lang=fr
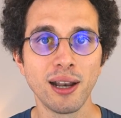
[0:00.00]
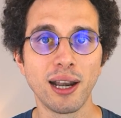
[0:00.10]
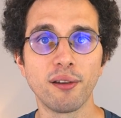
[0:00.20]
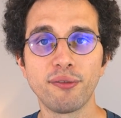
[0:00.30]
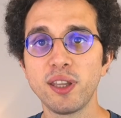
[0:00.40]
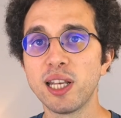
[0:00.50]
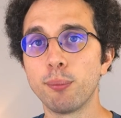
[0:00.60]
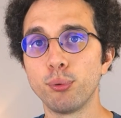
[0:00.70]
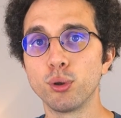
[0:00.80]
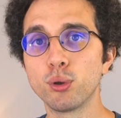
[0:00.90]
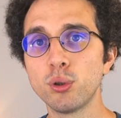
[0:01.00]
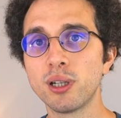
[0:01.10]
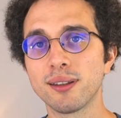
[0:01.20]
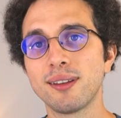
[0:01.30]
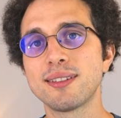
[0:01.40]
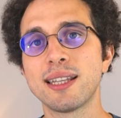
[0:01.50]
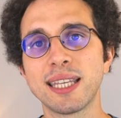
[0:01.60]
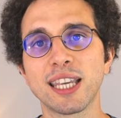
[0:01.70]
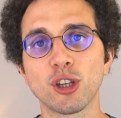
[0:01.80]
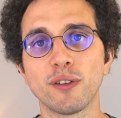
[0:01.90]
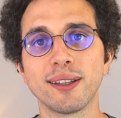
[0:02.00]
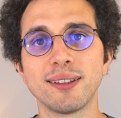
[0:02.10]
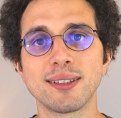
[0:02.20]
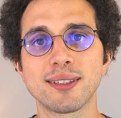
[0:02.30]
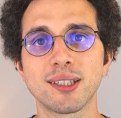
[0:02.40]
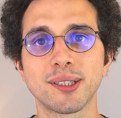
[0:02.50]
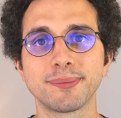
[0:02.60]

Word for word: la fille la plus cool des années 90.